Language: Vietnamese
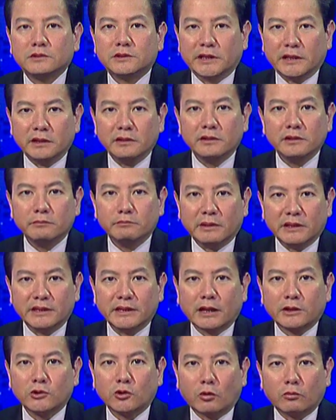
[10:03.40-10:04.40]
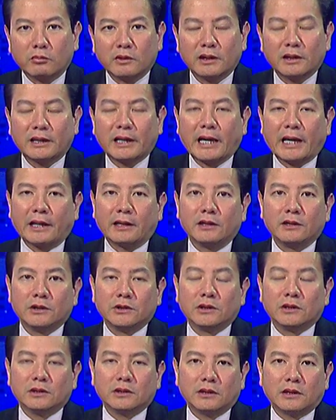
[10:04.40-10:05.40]
chỉ bệnh nhân dùng đó là
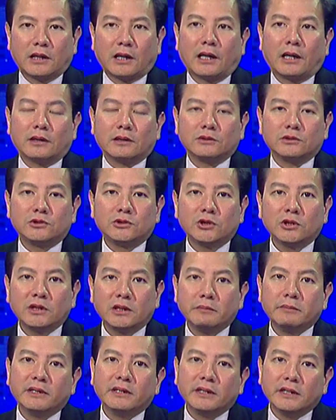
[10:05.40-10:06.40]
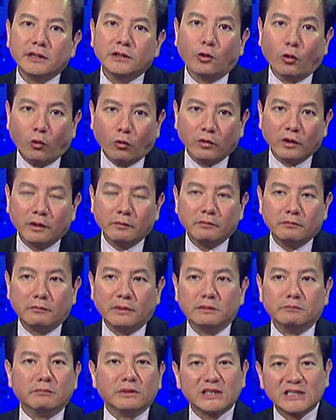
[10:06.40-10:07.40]
à, trước khi mình đi ngủ đó
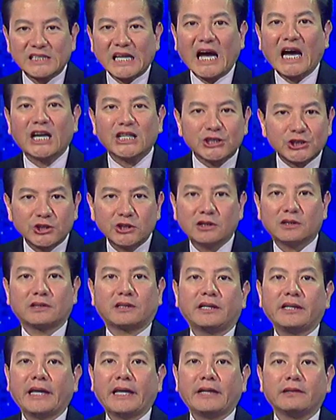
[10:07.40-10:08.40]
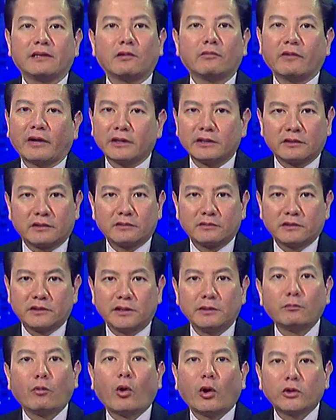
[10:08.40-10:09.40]
mình massage nó cái này không phải
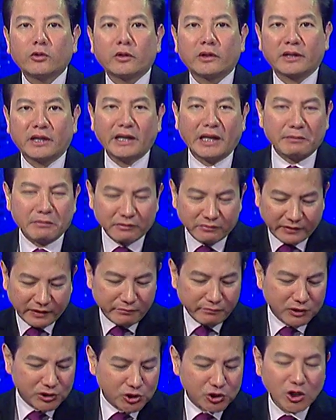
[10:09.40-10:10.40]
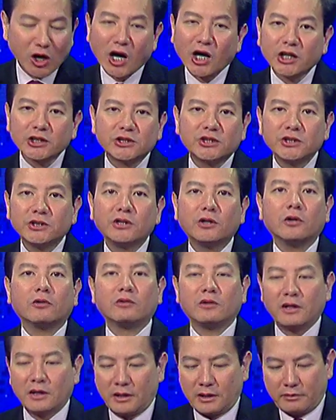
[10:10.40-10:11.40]
chỉ bôi thôi cái này mình phải massage nó vô
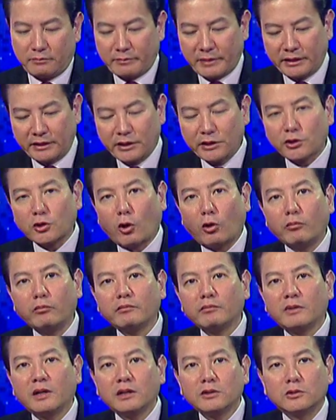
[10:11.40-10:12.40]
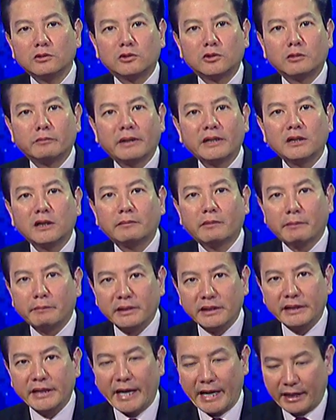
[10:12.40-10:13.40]
mấy cái chỗ thường thường mấy người mà
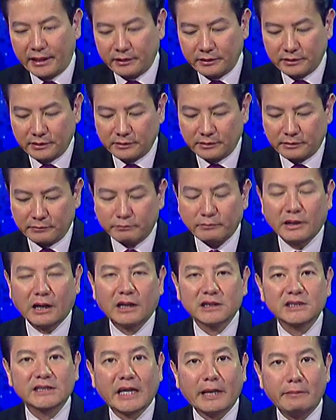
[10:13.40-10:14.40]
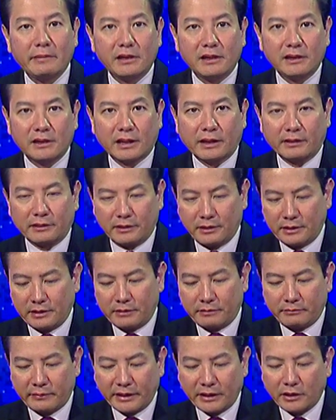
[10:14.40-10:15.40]
bị ghẻ mà scabby là
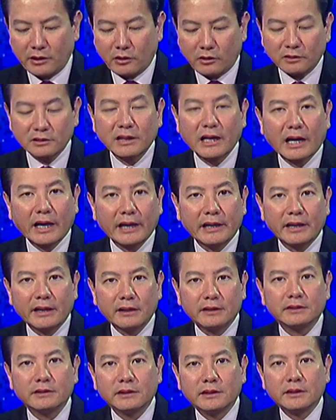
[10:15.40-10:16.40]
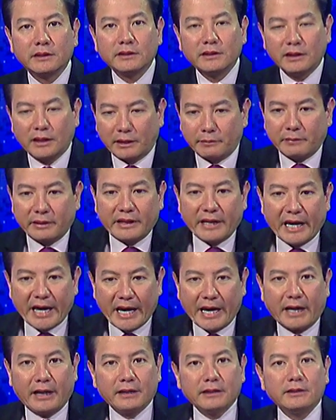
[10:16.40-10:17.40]
mấy cái ngón tay ha với lại mấy cái
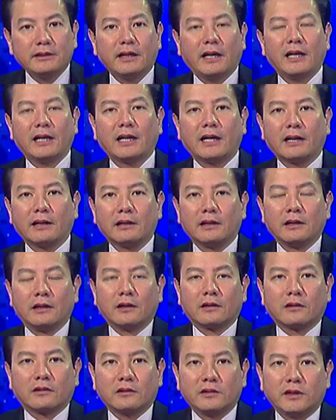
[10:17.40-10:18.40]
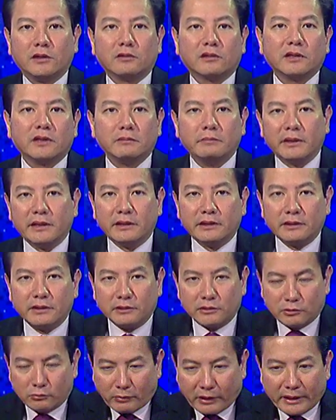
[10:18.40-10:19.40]
háng hay là có nhiều khi bị
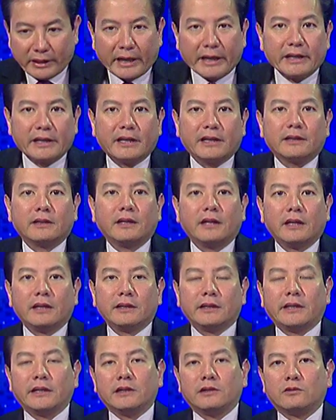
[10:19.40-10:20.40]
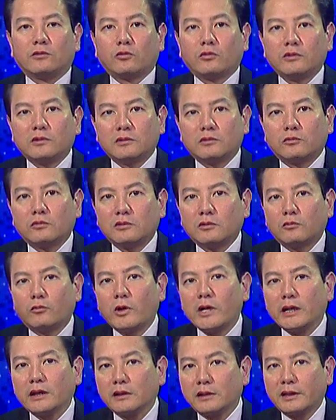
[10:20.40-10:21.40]
chung quanh đây ha thì tôi tôi
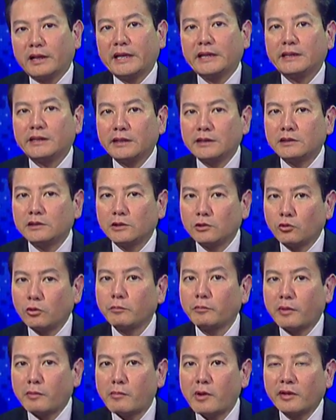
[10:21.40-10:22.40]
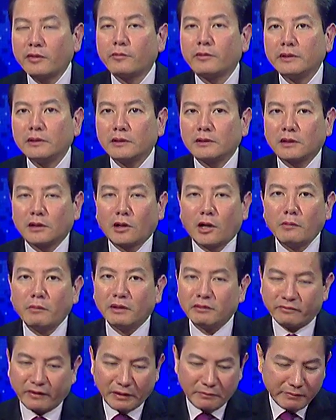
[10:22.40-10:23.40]
khuyên nó lấy cái cái thuốc permethrin đó, cái đó
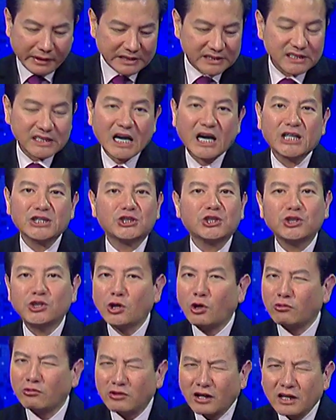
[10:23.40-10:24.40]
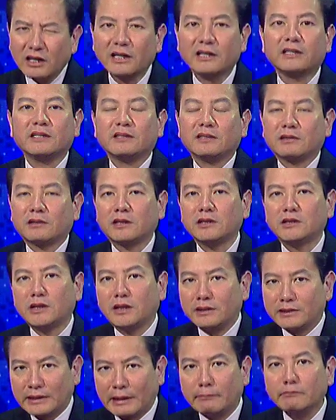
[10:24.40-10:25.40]
mình phải massage nó vô rất là cái
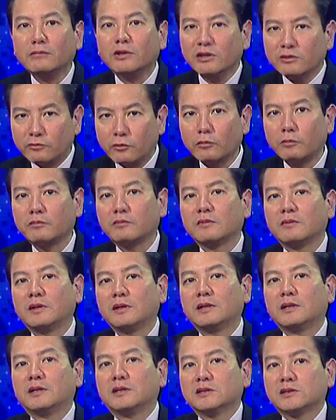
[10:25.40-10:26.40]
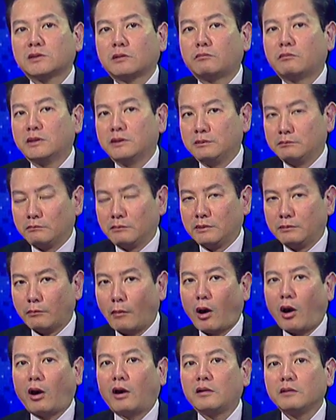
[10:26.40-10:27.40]
chừng 5 10 phút xong mình mình
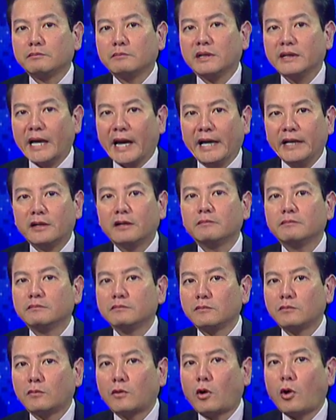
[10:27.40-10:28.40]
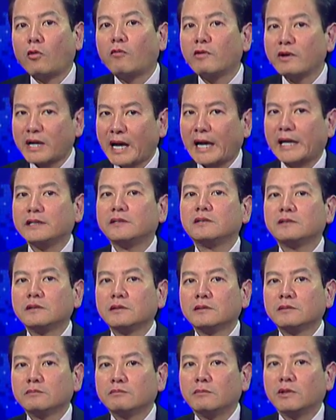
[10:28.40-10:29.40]
bỏ mình để nó overnight
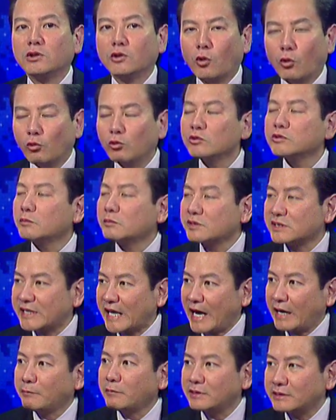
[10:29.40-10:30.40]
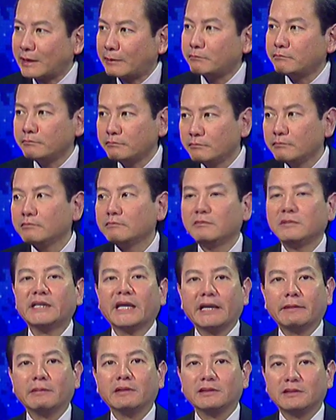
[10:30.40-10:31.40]
mình ngủ xong rồi sáng mình tắm mình
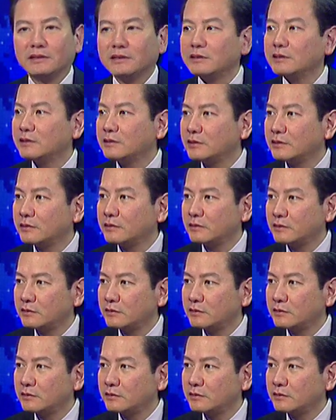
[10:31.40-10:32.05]
mình... như bôi nguyên